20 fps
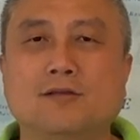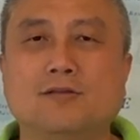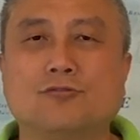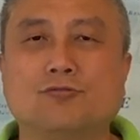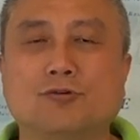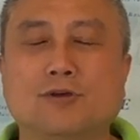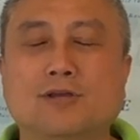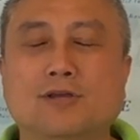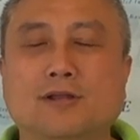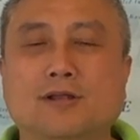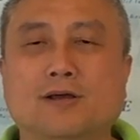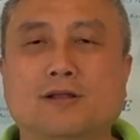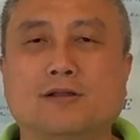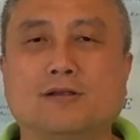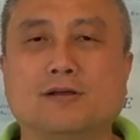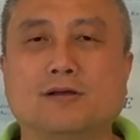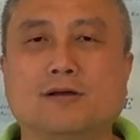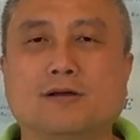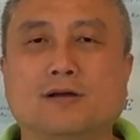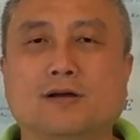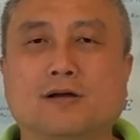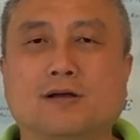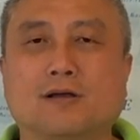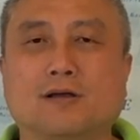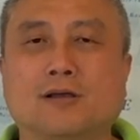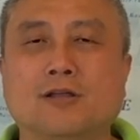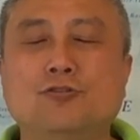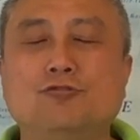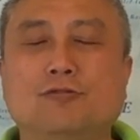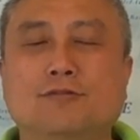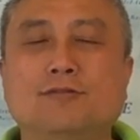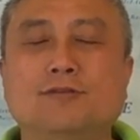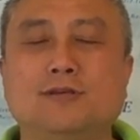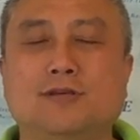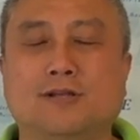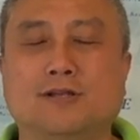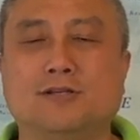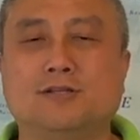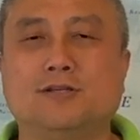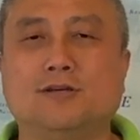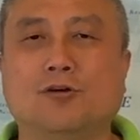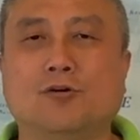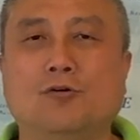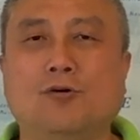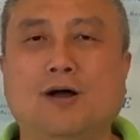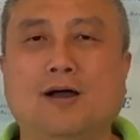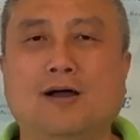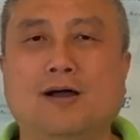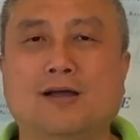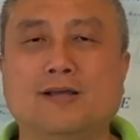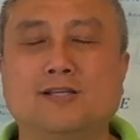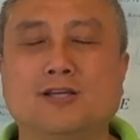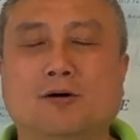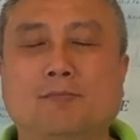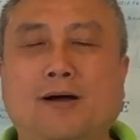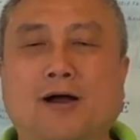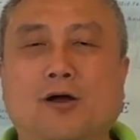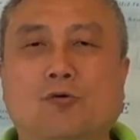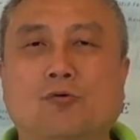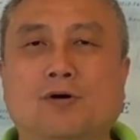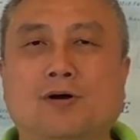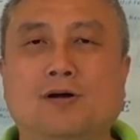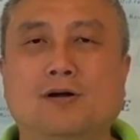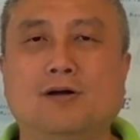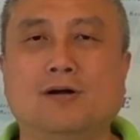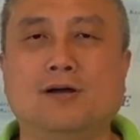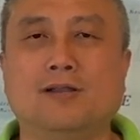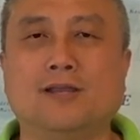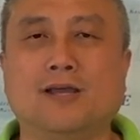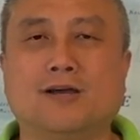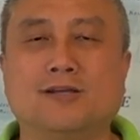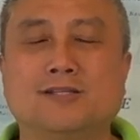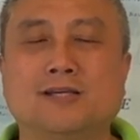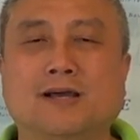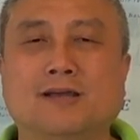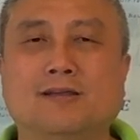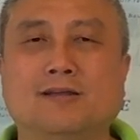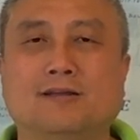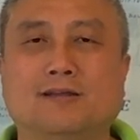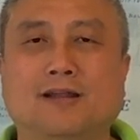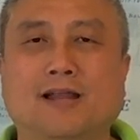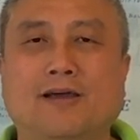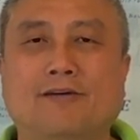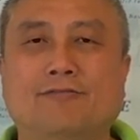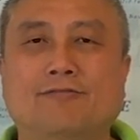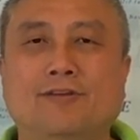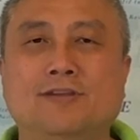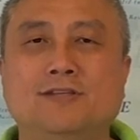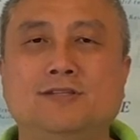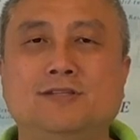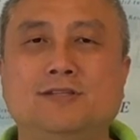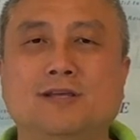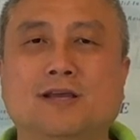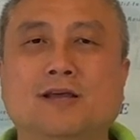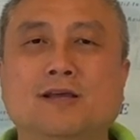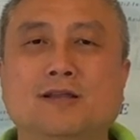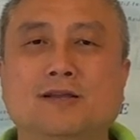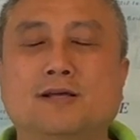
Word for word: 所以呢，这个根据自己的情况啊，小马过河，你要相应的来分析。